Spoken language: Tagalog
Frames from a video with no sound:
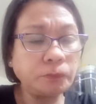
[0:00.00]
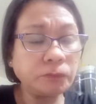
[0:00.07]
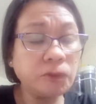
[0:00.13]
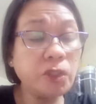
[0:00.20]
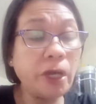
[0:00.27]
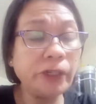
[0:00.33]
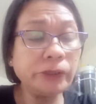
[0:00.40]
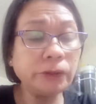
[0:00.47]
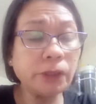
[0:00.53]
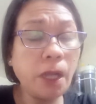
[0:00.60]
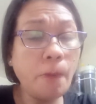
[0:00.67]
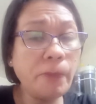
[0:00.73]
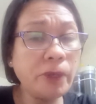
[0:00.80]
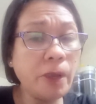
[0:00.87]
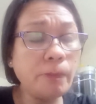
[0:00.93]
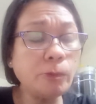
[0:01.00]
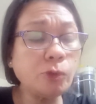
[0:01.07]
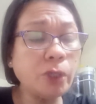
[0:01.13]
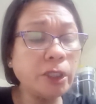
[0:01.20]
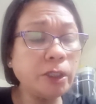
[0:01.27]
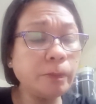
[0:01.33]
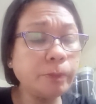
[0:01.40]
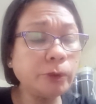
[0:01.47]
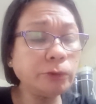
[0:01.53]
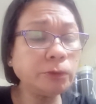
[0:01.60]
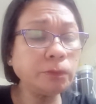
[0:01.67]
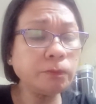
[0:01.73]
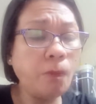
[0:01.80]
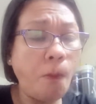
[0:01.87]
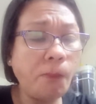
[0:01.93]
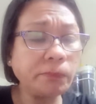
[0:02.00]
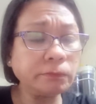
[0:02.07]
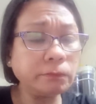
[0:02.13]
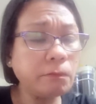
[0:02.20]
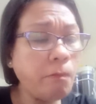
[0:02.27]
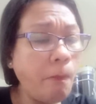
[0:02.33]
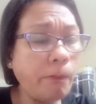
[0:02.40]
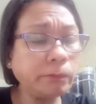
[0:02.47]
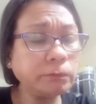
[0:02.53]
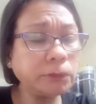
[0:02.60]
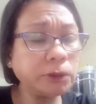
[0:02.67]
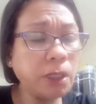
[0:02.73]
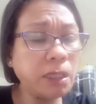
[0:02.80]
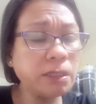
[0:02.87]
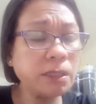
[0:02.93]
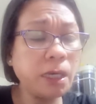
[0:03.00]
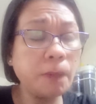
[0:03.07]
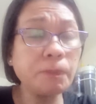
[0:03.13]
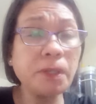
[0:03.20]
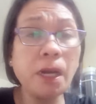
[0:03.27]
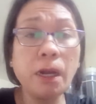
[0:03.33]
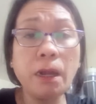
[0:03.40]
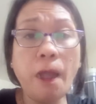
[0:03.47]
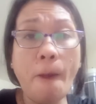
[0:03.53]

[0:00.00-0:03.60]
Yan, at saka may kamunggay dito yung... Sarap talaga.